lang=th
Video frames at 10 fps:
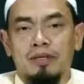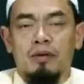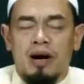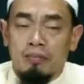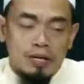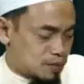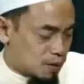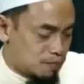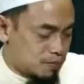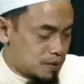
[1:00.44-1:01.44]
ว่าพอดีคอม
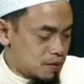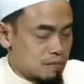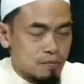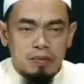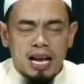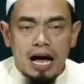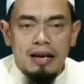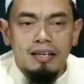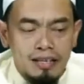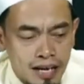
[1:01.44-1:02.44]
มีปัญหานิด
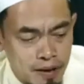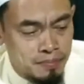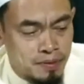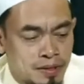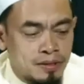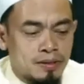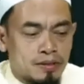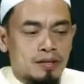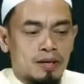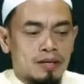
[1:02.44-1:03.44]
นึงนะครับ
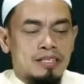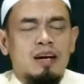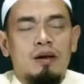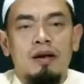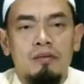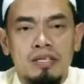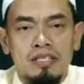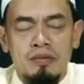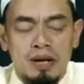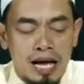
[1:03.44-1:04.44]
ก็อินชาอัลลอฮ์เราก็จะใช้
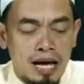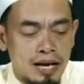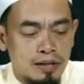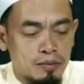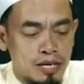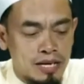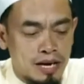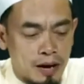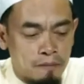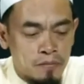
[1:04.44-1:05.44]
เวลานะตรงนี้นะฮะ